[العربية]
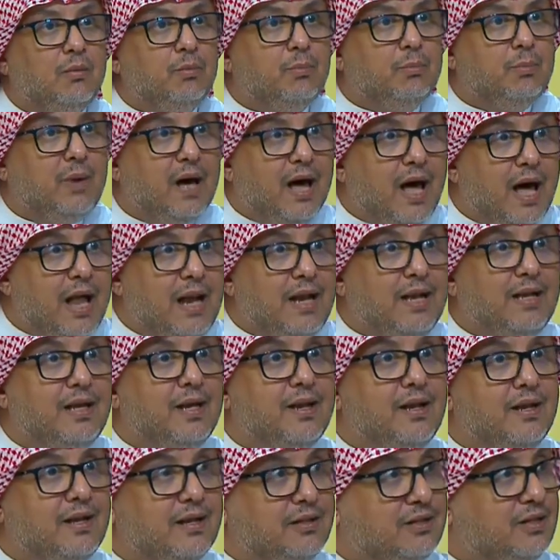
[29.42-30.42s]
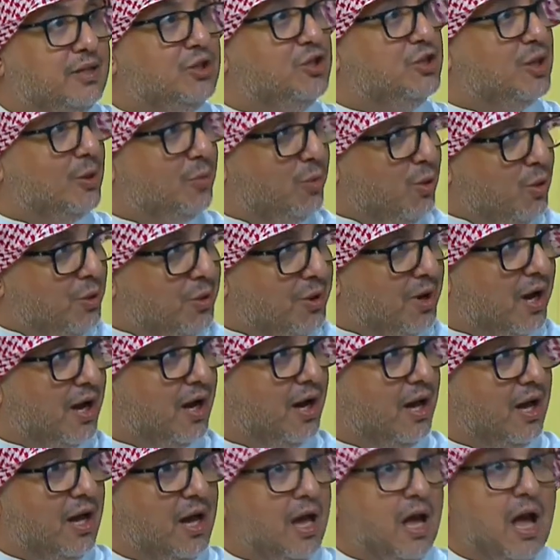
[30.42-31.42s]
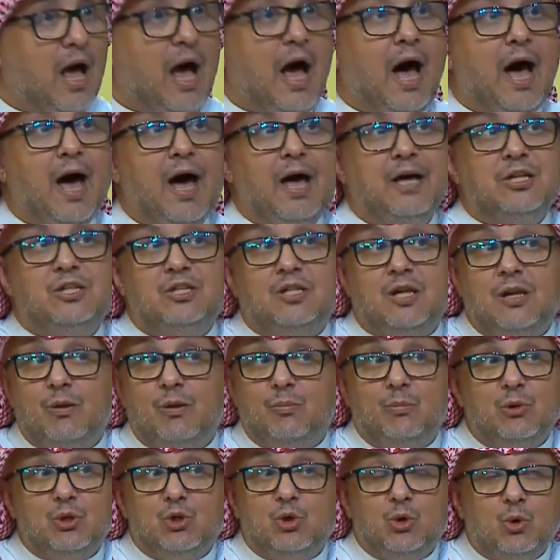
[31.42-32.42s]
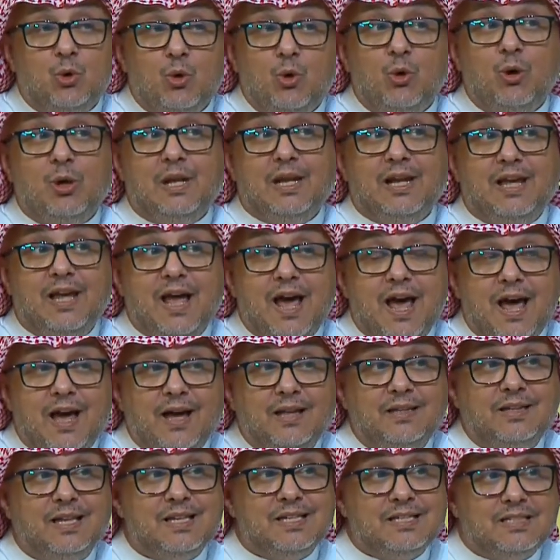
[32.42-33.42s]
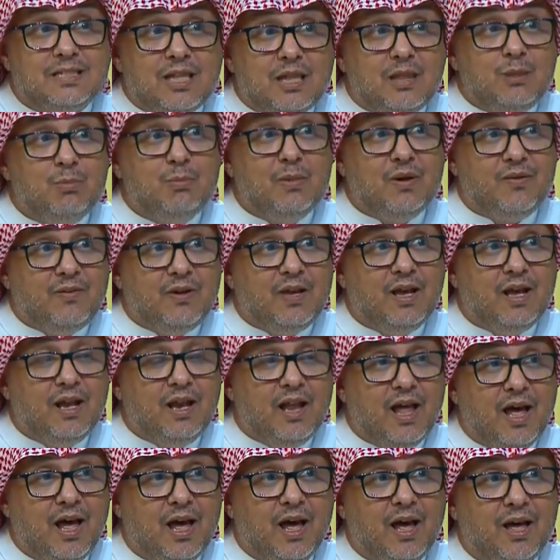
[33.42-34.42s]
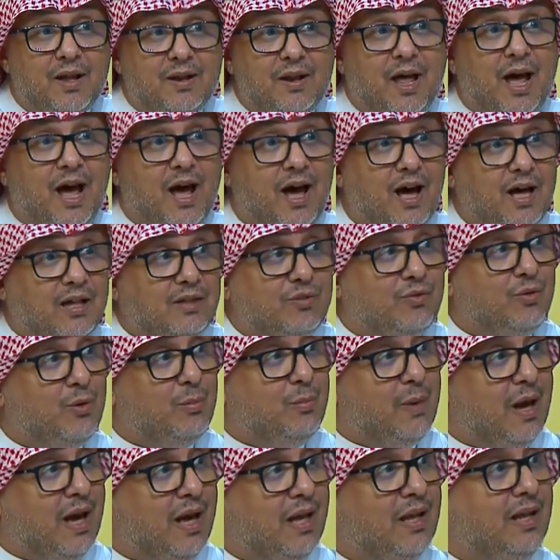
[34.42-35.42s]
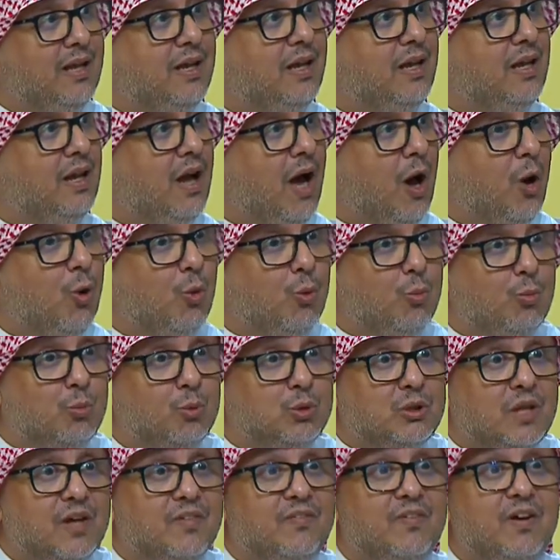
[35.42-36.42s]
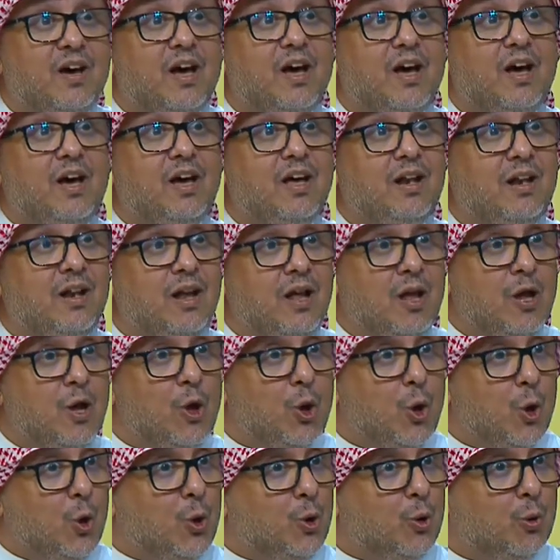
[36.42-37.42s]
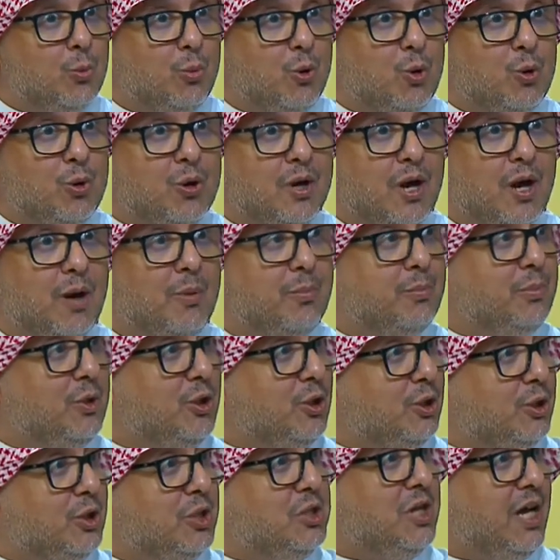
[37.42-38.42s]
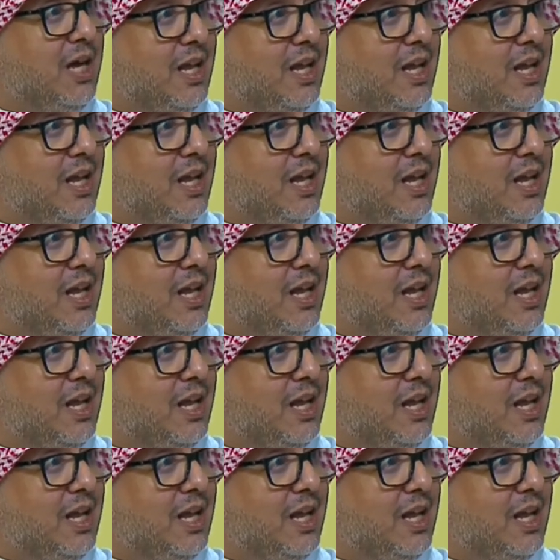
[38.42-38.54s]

بألقى النتيجة بكرة المشروع اللي قاعد استثمر فيه الان حاط في بالي او متفائل انه بكره بينتج